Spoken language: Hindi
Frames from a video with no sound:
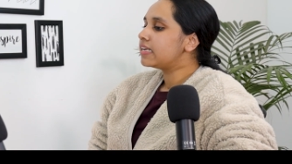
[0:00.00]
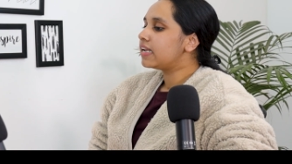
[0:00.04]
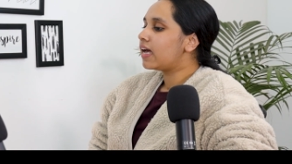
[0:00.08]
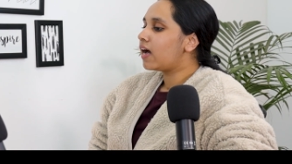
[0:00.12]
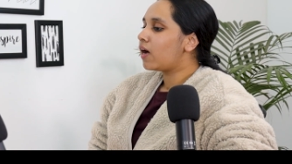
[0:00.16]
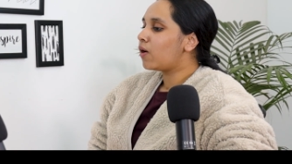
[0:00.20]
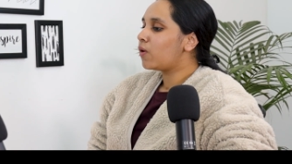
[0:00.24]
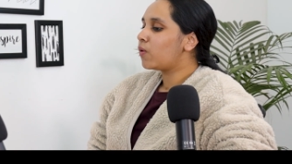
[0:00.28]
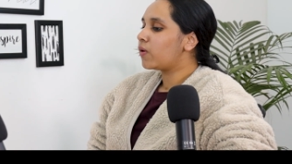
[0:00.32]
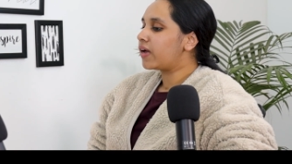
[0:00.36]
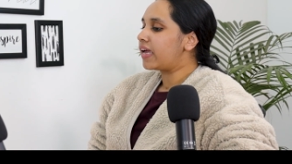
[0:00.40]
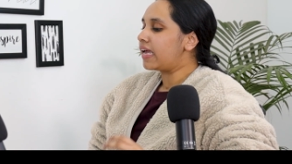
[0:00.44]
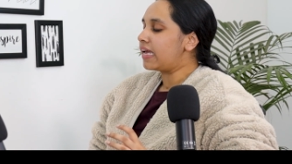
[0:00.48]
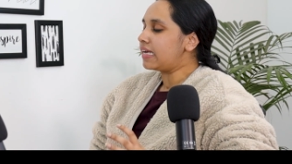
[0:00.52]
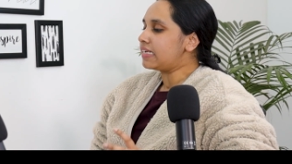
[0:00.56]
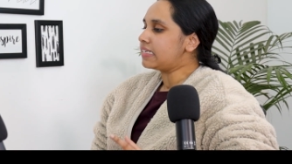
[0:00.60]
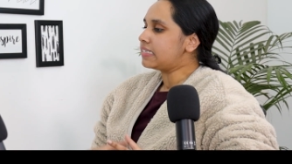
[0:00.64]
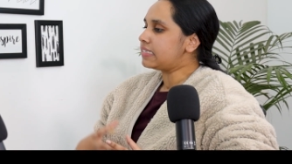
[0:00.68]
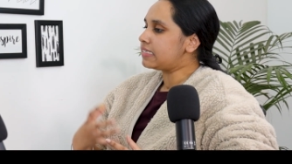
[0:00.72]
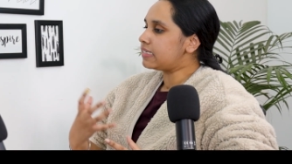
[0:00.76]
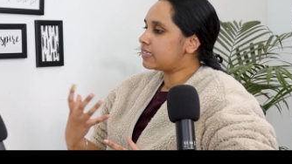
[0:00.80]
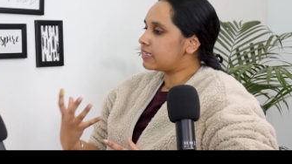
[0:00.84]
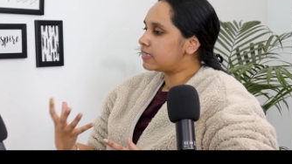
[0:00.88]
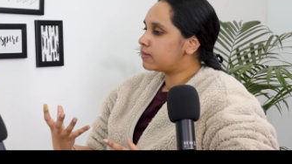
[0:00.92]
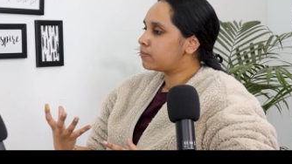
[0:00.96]
नाउ एक
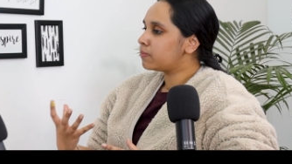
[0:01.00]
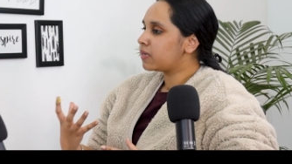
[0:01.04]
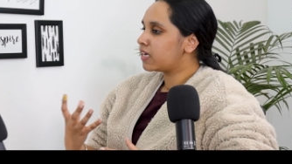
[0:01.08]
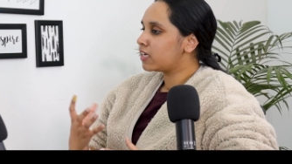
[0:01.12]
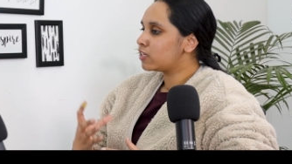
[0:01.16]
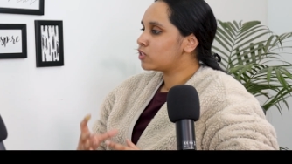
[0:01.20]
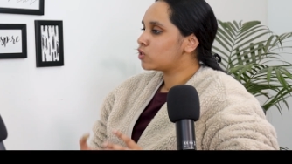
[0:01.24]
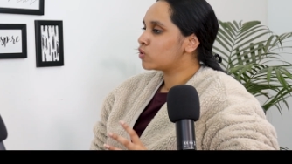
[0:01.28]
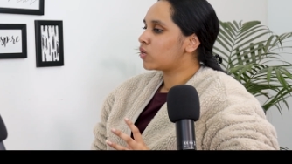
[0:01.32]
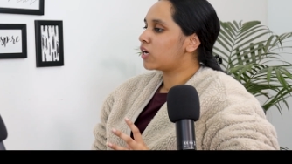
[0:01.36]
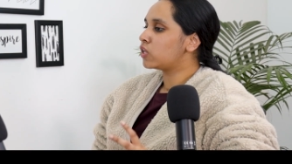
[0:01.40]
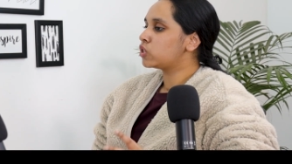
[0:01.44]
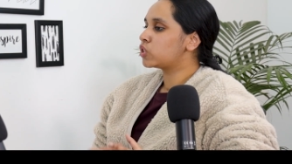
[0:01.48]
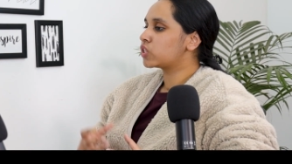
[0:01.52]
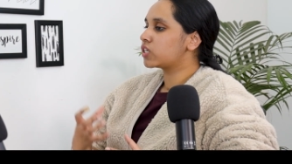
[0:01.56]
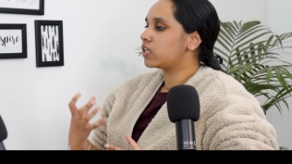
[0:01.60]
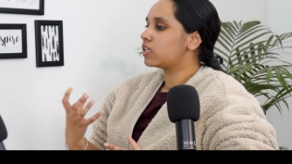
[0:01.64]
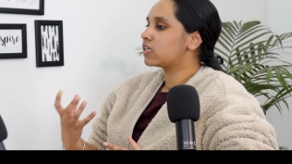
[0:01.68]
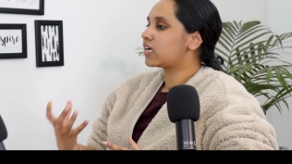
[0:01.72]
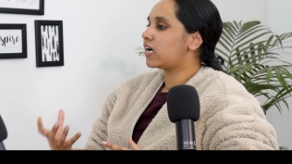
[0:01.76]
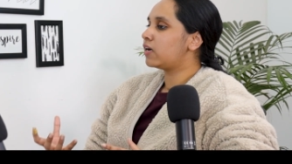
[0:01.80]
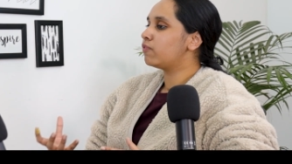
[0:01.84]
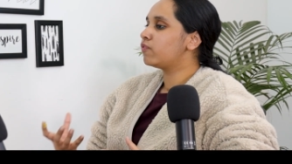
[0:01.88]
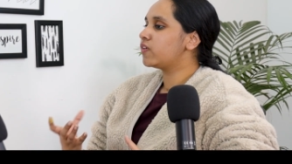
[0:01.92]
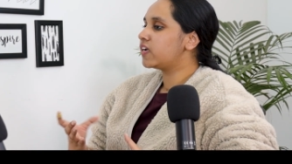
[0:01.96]
टर्म है जो
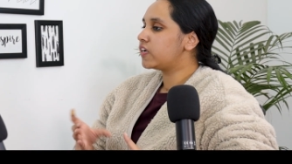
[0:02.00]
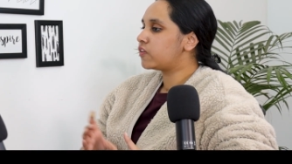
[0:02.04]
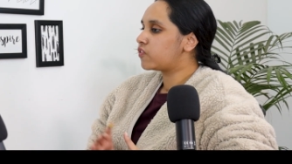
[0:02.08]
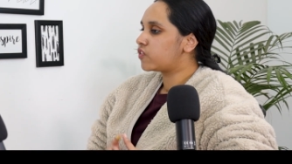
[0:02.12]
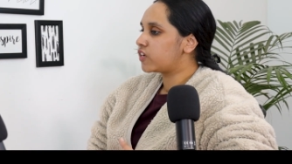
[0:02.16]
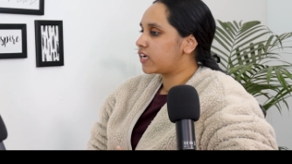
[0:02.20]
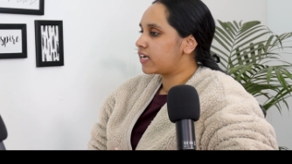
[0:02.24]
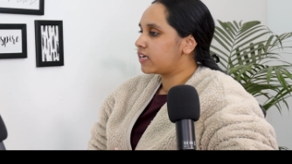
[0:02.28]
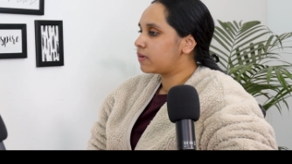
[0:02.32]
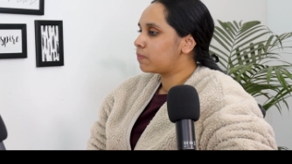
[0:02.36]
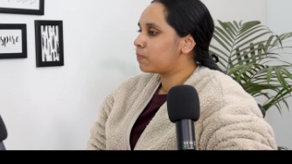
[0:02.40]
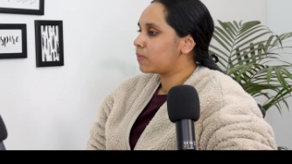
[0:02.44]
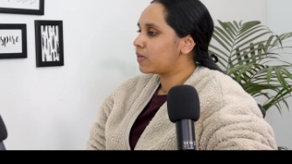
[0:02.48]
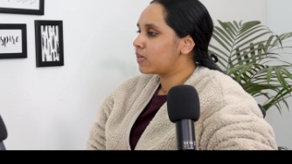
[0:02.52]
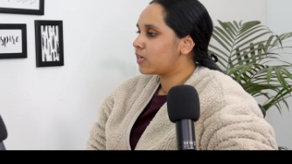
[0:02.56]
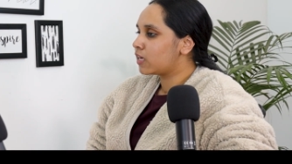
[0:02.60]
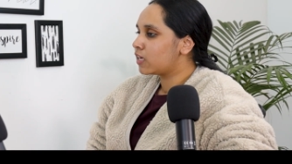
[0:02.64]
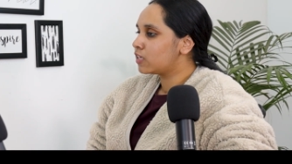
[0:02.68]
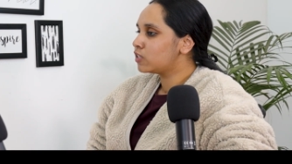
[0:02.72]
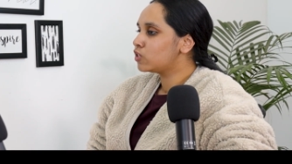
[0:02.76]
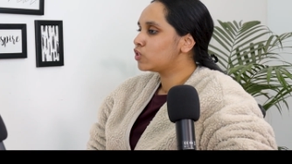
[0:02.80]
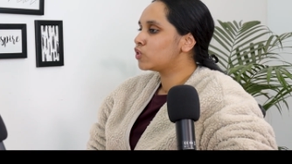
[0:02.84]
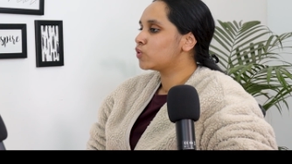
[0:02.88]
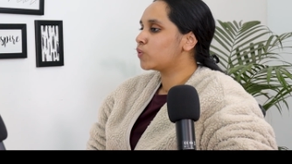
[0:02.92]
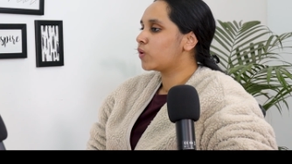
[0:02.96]
आजकल काफ़ी ट्रेंड में
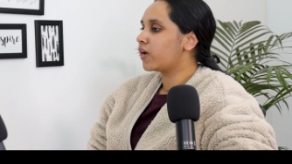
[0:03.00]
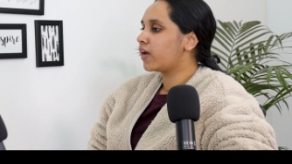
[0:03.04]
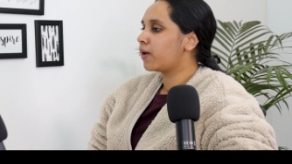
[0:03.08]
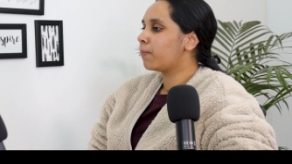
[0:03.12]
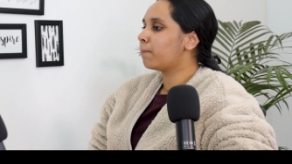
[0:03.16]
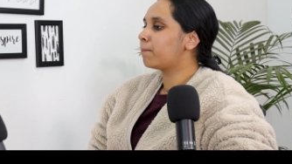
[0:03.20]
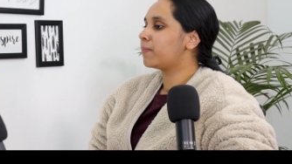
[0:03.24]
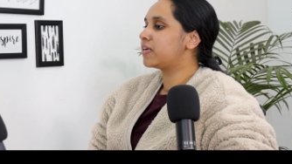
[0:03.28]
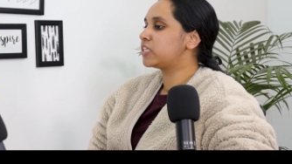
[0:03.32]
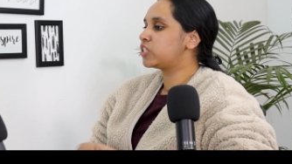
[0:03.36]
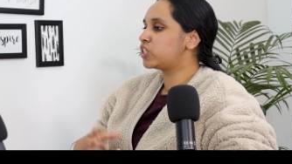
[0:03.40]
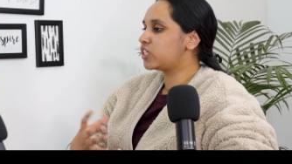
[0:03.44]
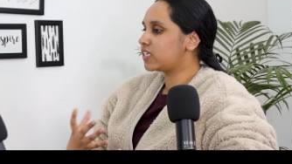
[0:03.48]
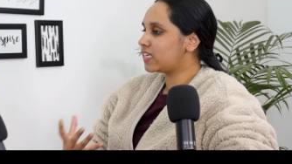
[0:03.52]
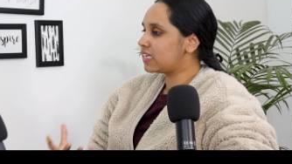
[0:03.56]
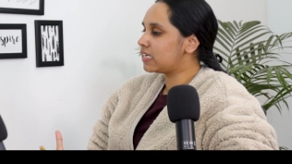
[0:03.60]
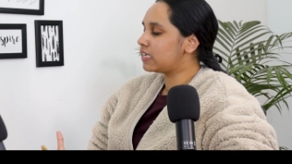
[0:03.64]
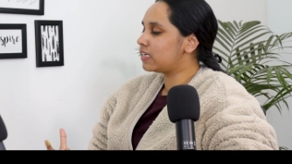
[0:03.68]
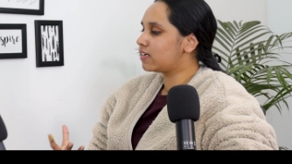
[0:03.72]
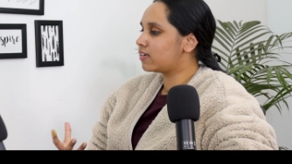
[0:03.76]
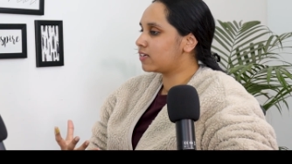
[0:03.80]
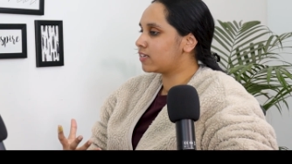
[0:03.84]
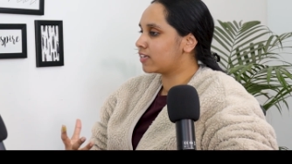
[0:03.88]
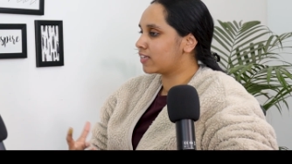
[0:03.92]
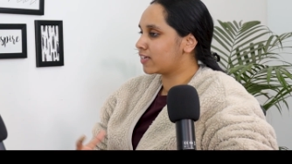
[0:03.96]
है जो है
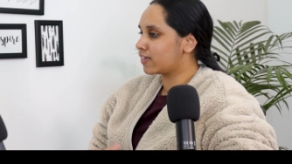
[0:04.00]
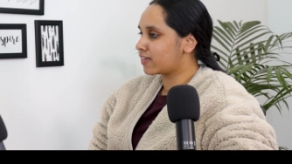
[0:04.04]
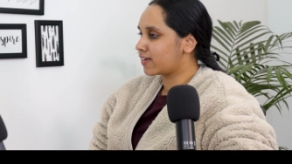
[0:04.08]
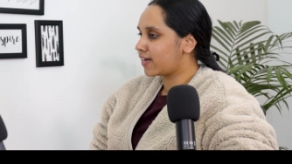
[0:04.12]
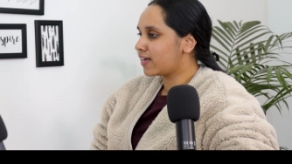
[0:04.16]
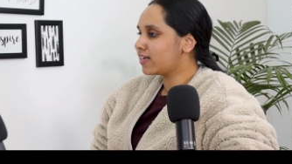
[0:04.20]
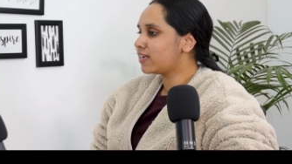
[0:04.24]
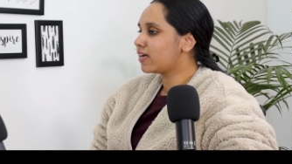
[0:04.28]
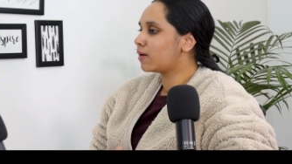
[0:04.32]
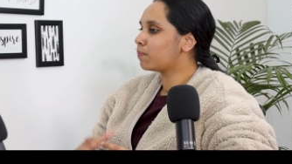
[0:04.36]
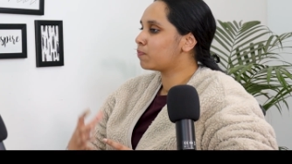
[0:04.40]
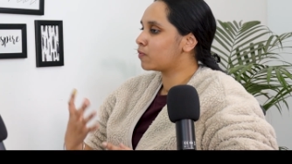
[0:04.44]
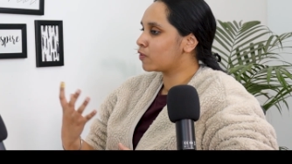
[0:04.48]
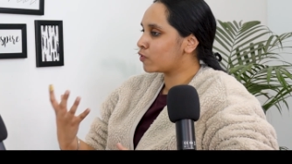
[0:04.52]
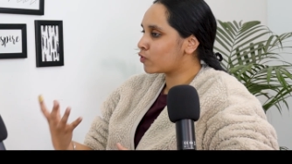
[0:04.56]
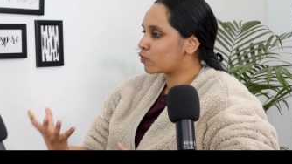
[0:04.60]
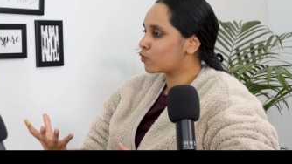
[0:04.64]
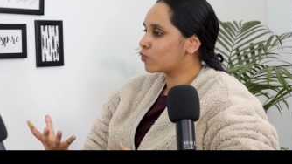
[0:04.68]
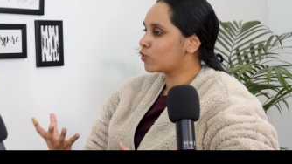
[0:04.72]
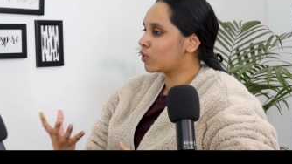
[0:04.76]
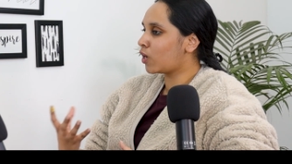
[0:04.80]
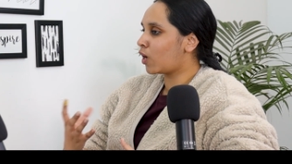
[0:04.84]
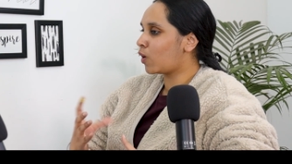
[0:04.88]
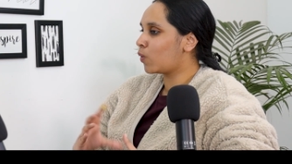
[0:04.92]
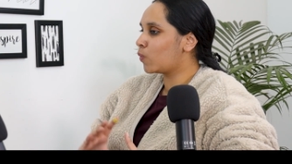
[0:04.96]
मशीन लर्निंग राइट आपने
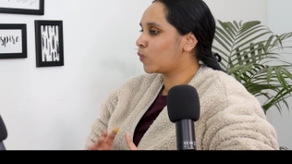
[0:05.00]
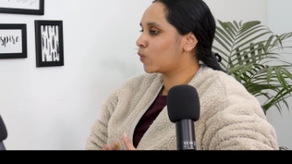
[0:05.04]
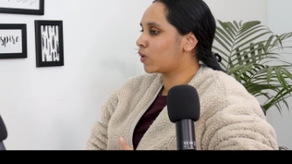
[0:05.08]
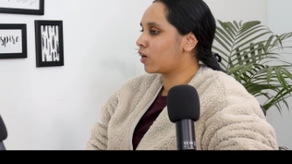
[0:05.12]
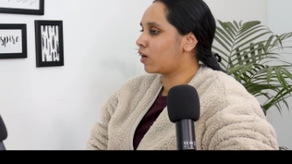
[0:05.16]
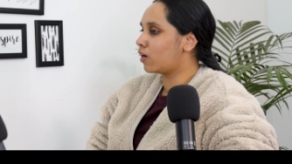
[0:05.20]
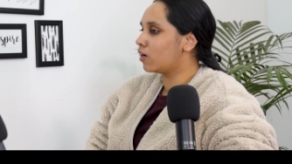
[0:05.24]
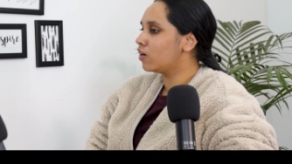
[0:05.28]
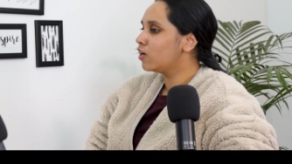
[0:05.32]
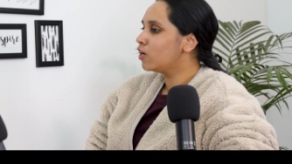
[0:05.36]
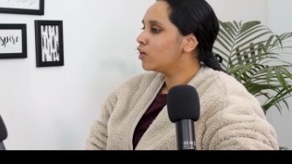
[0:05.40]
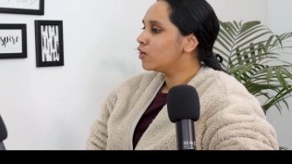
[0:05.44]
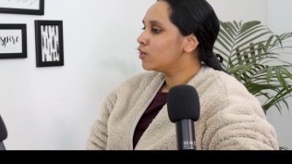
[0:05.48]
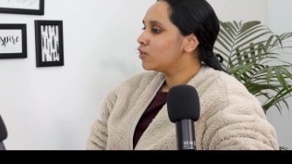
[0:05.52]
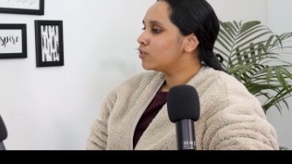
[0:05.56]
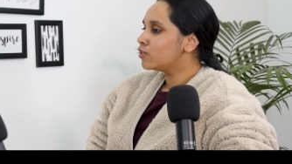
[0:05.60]
सुना होगा